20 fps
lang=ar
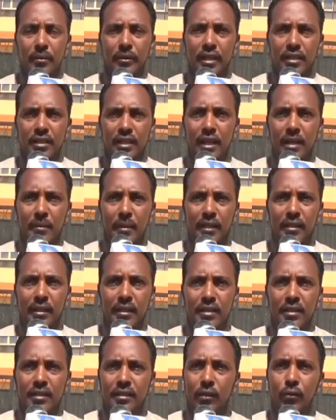طب المدرسه العربي
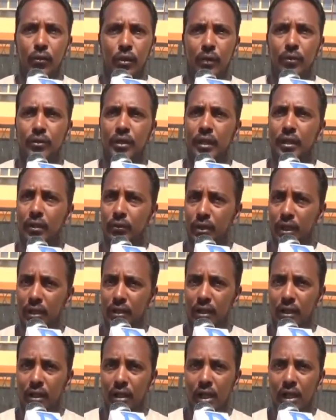هيدرس اولى وثانيه
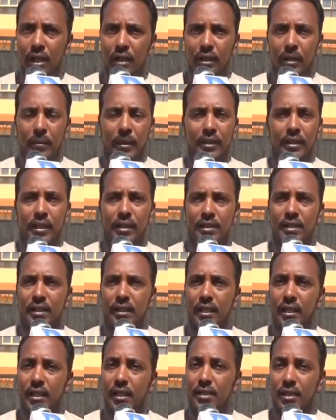وثالثه طب هيدرس
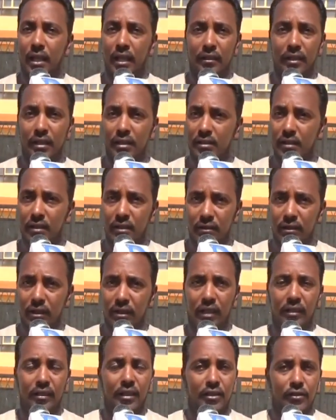انجليزي هيدرس
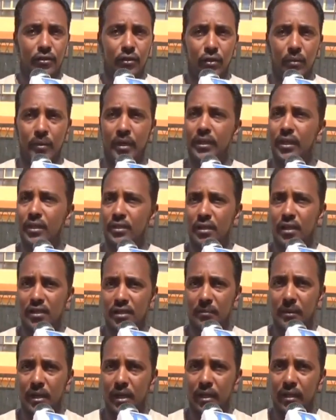رياضات هيدرس علوم هيدرس
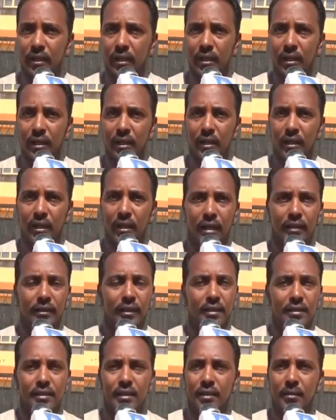حاسب الي
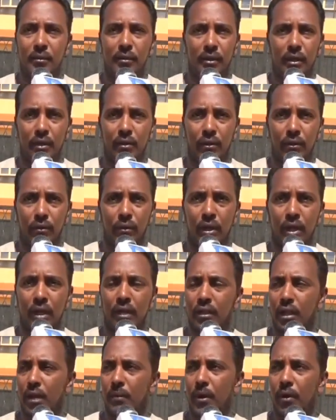هيدرس ايه ده من ده كله
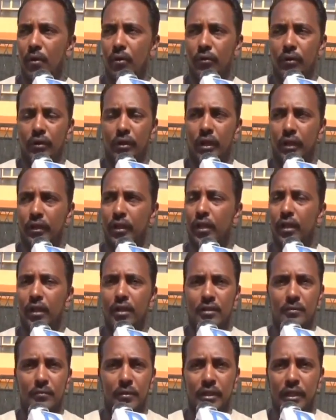طب اهو احنا
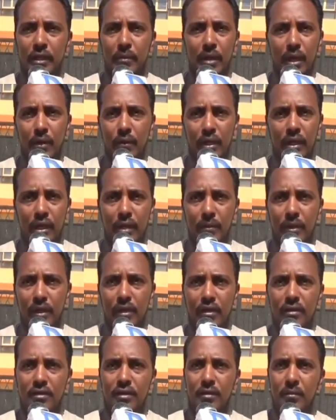خلاص الترم الاول قرب
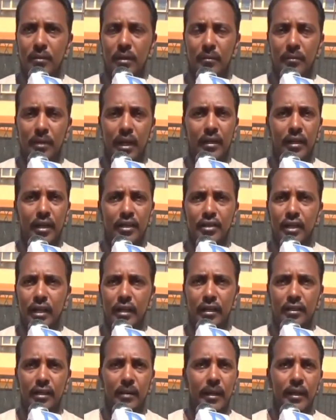يخلص طب الامتحانات
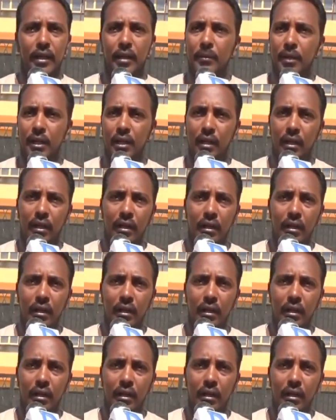جايه طب هنعمل